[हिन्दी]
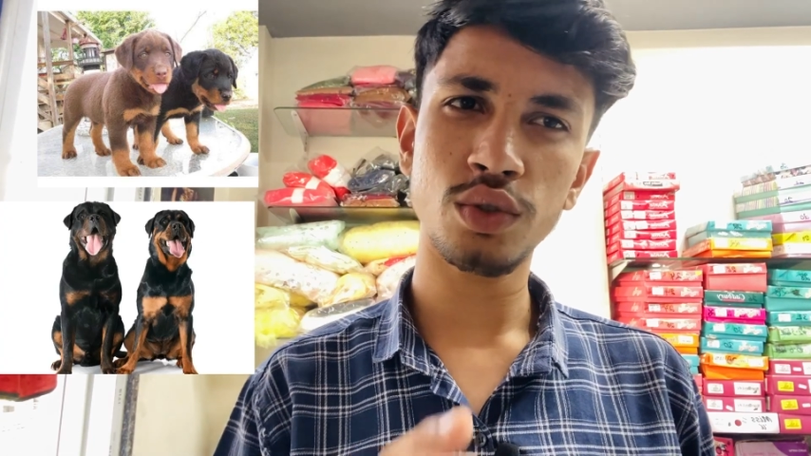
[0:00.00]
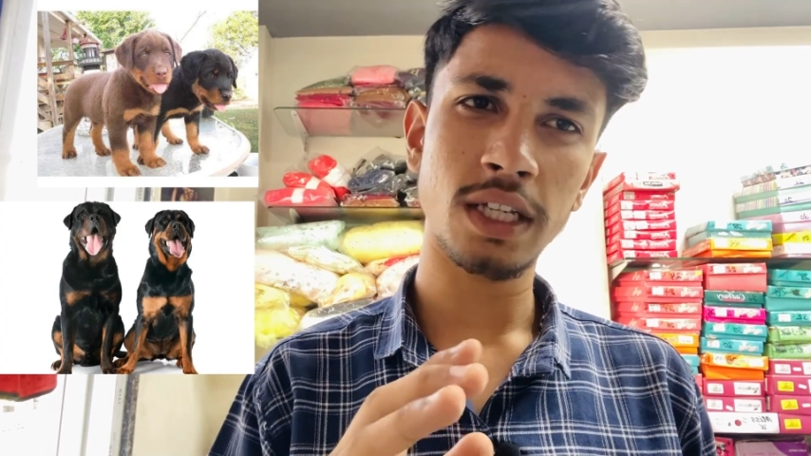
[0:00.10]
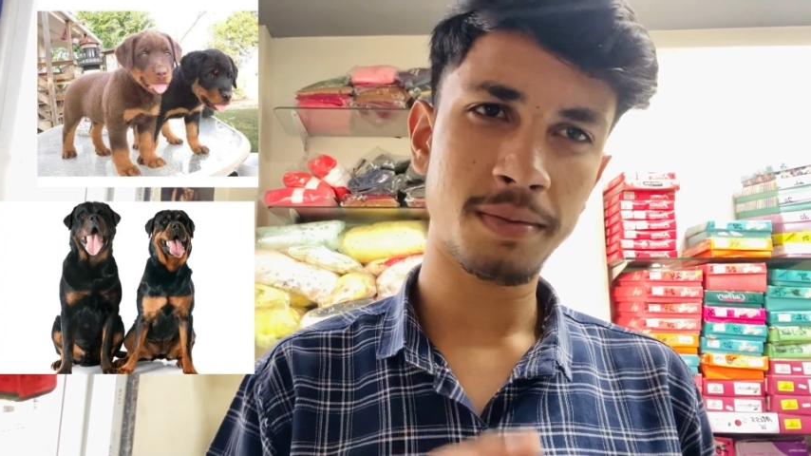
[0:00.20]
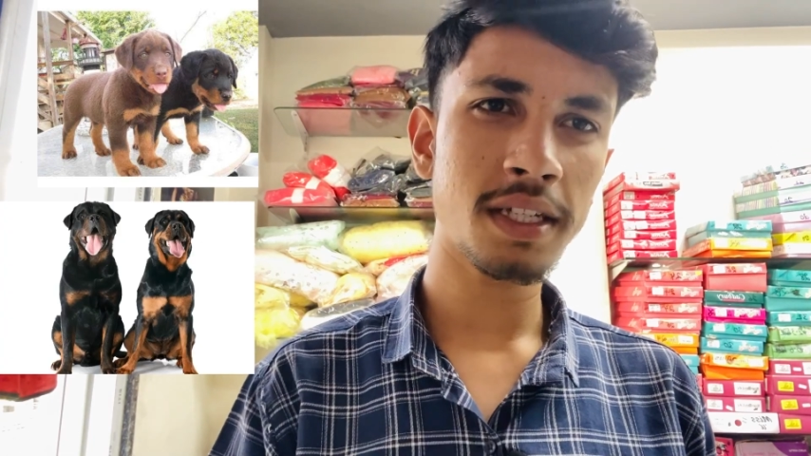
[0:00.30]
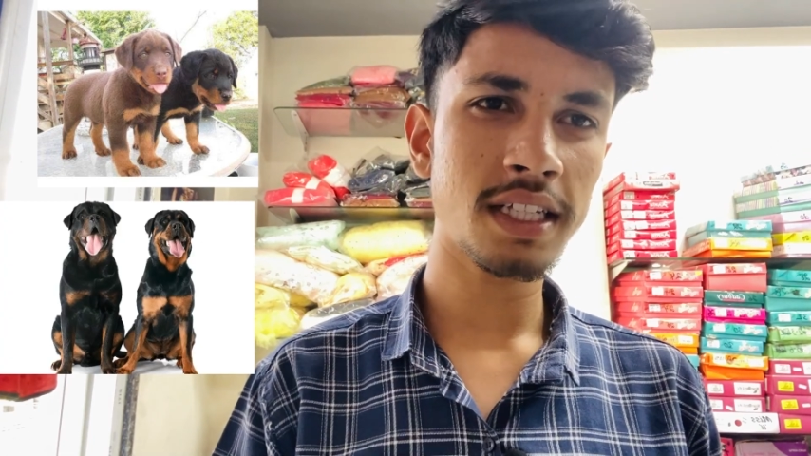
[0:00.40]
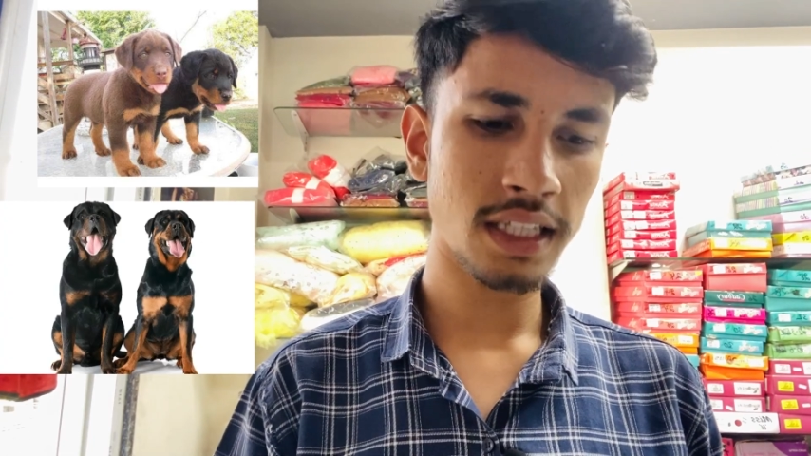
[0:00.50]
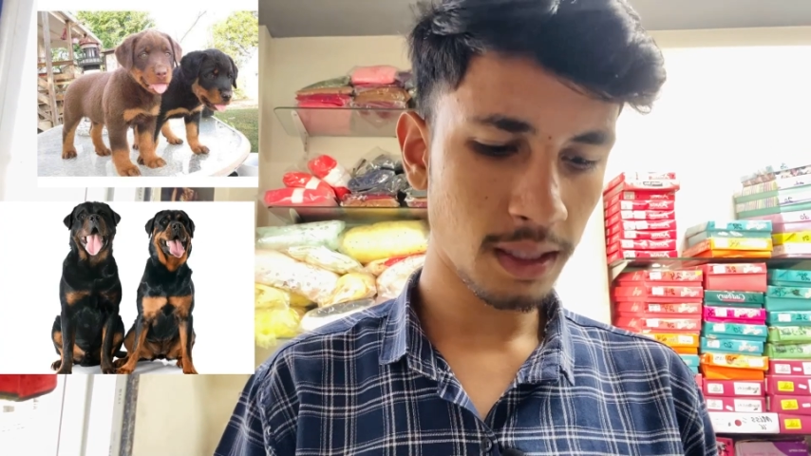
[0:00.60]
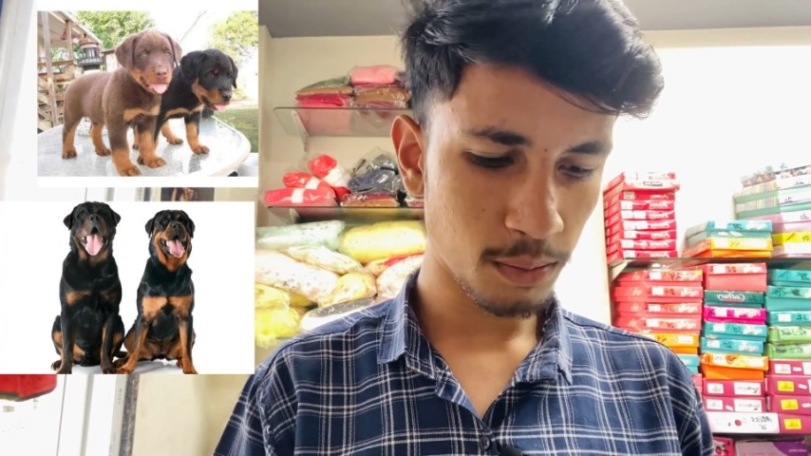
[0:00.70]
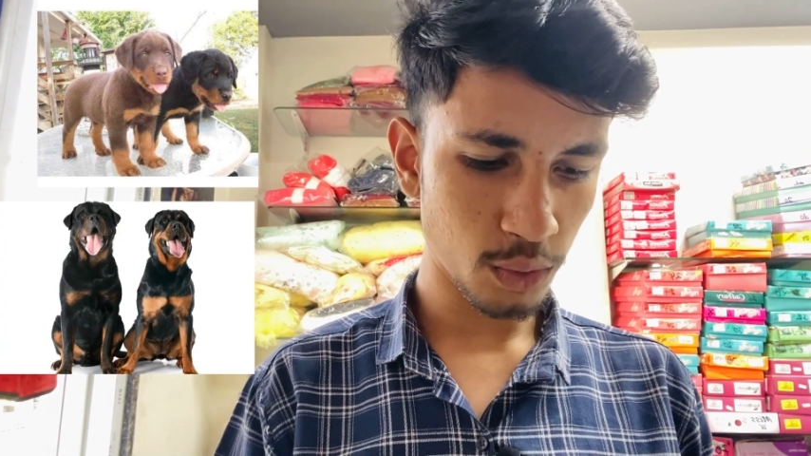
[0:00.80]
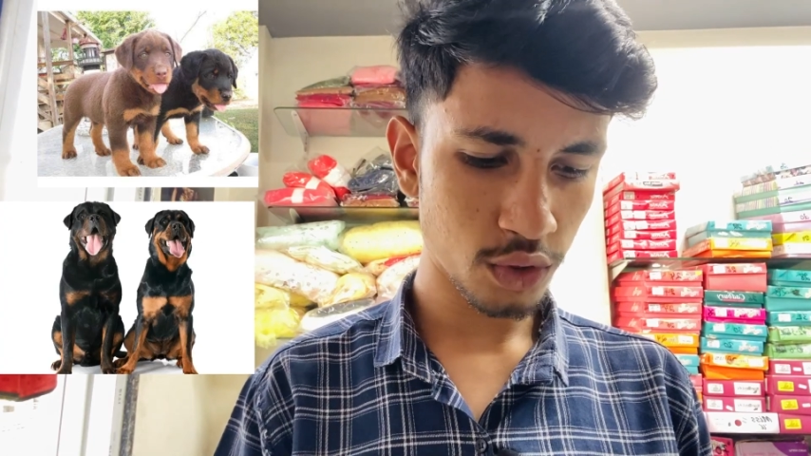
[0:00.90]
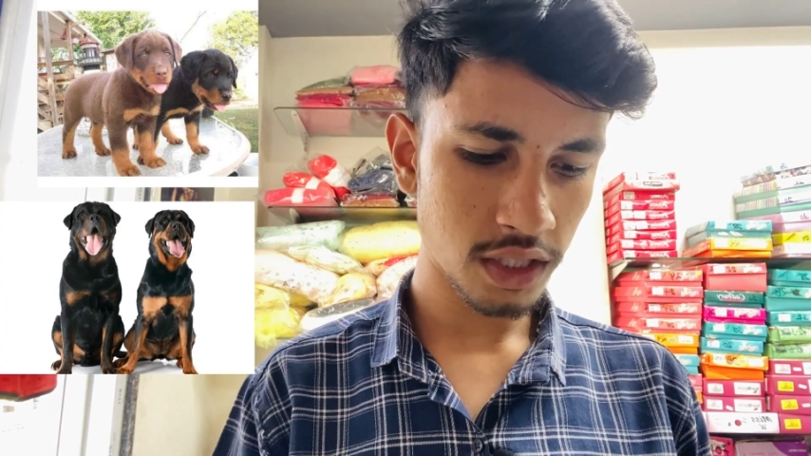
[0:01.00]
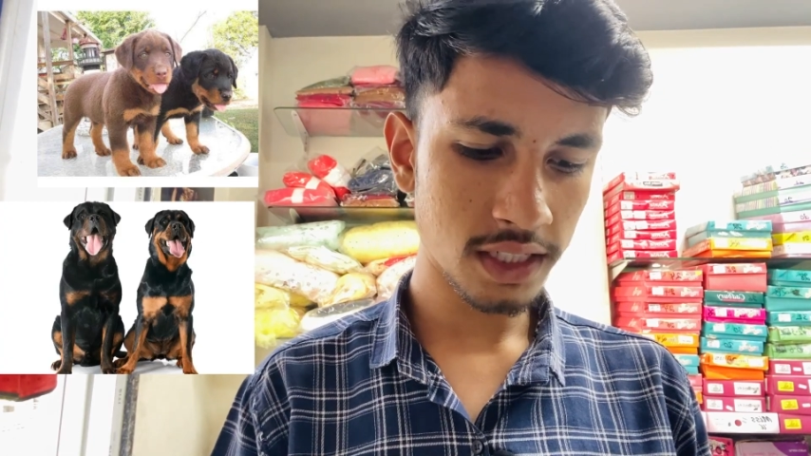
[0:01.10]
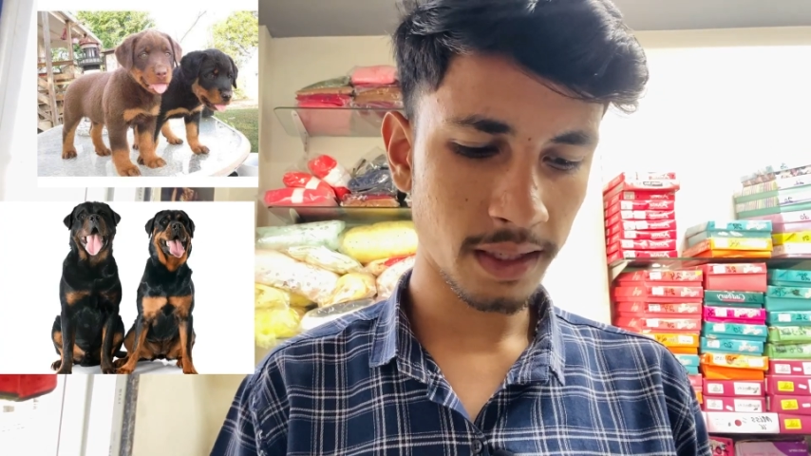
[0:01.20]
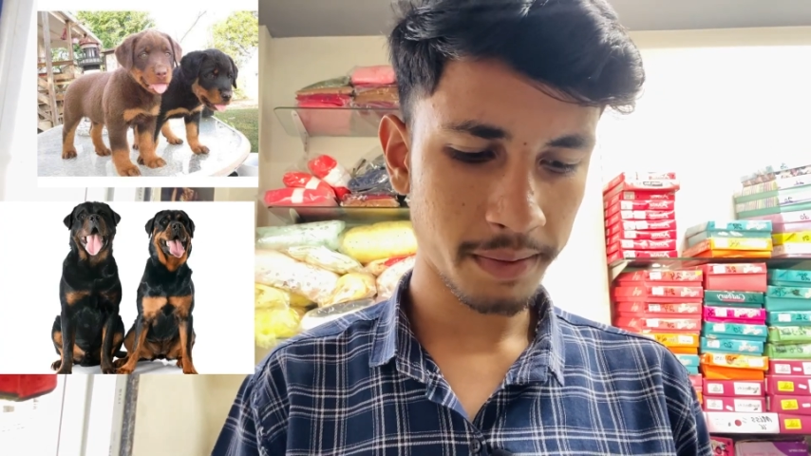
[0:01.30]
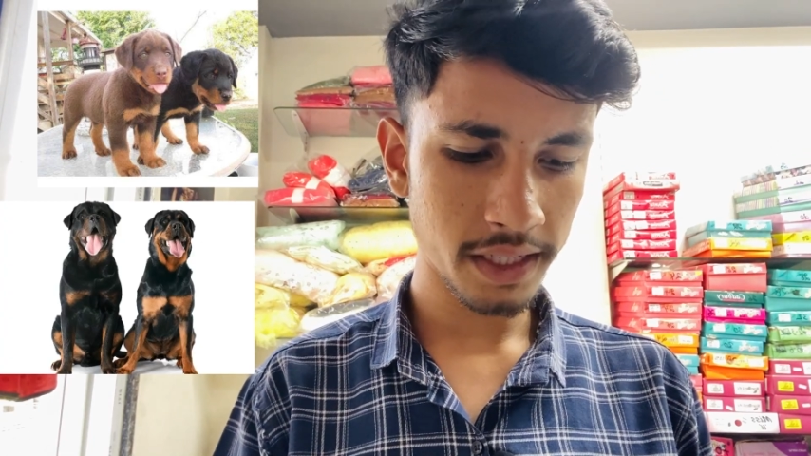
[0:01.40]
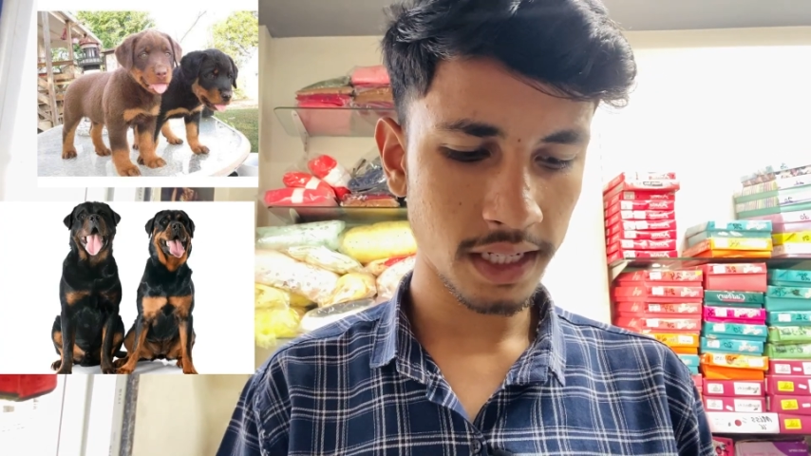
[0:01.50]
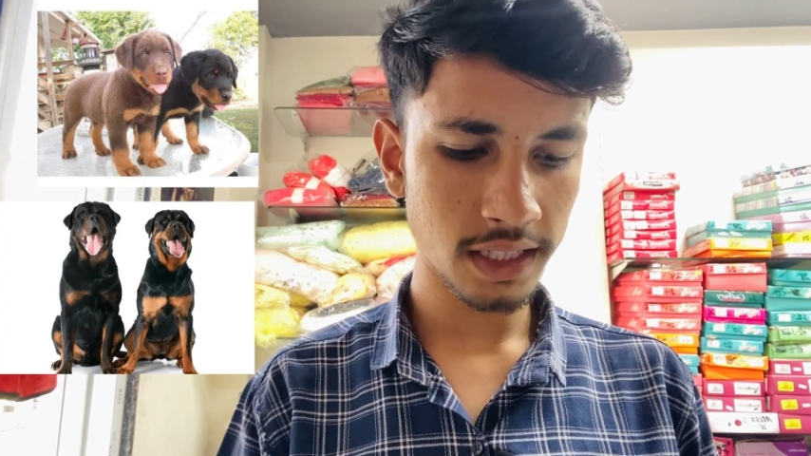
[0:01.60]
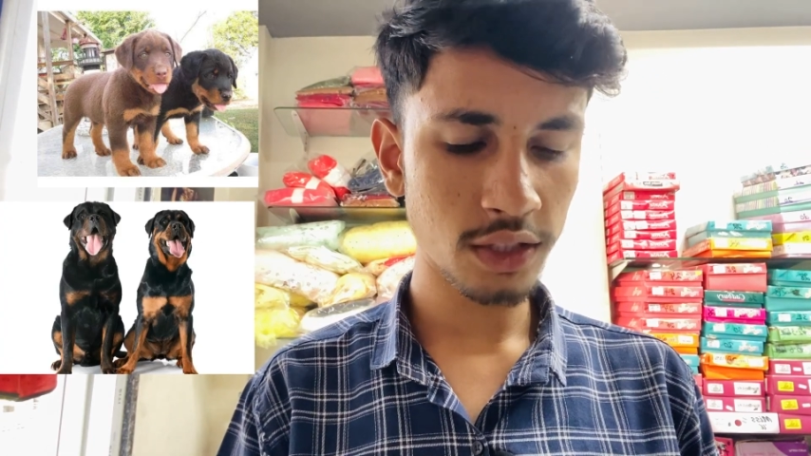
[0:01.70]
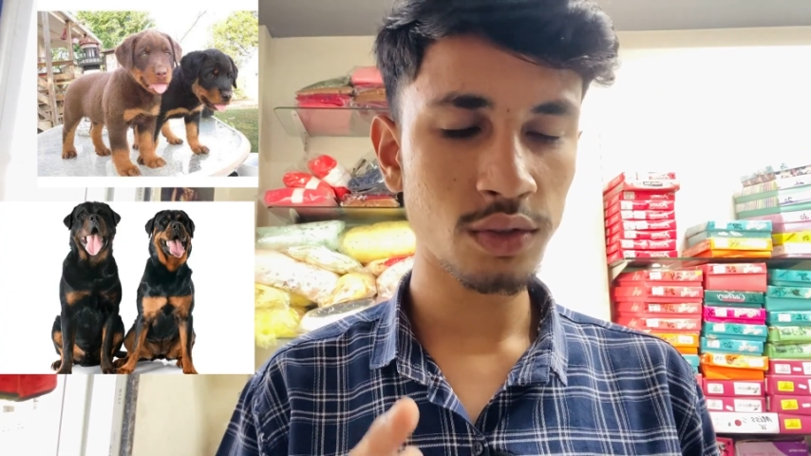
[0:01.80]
जो सबसे ज़्यादा मोस्टली सबसे ज़्यादा